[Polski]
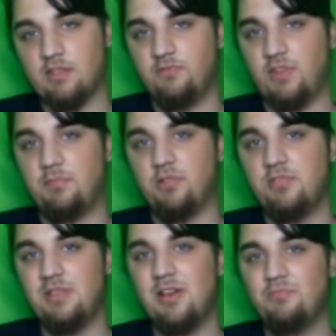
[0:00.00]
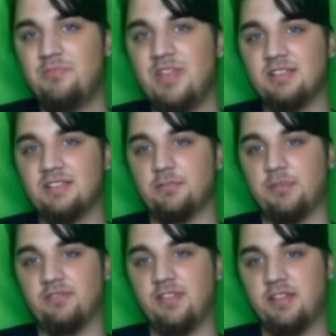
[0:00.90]
w RPG nie miałby miejsca,
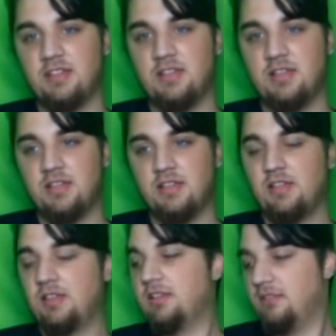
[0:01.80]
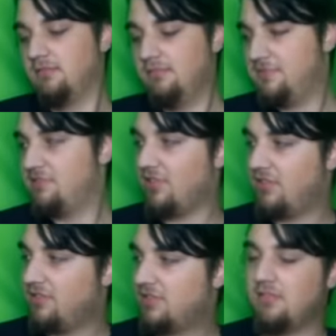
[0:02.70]
prawda?
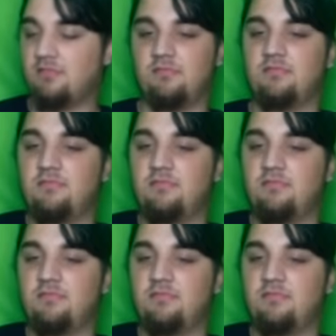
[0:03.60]
Przykładowo co?